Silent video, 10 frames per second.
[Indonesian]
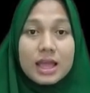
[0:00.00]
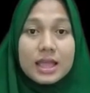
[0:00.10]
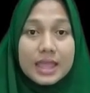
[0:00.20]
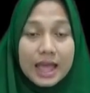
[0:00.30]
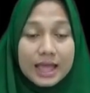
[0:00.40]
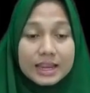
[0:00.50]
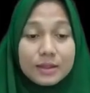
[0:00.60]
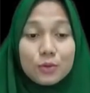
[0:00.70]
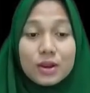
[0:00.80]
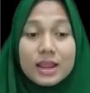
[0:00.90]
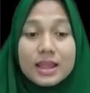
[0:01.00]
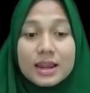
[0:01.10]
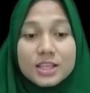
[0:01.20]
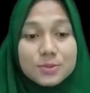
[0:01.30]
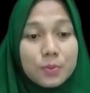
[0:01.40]
Ya, dimulai
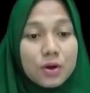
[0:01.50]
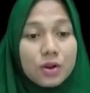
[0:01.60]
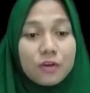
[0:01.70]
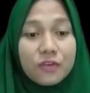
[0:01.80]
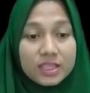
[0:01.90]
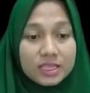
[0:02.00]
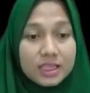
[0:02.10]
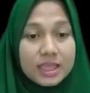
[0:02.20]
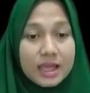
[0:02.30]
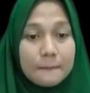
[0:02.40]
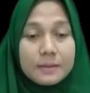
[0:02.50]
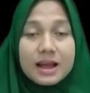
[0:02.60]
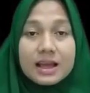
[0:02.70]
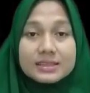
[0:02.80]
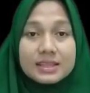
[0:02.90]
dari sporofit yang
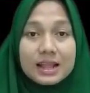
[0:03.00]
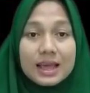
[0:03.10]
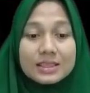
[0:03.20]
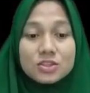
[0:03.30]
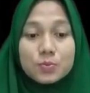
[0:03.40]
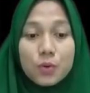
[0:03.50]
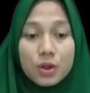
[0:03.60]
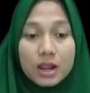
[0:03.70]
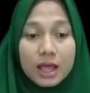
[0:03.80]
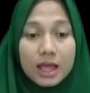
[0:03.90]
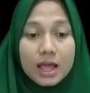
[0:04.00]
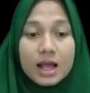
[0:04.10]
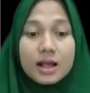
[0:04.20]
menghasilkan spora,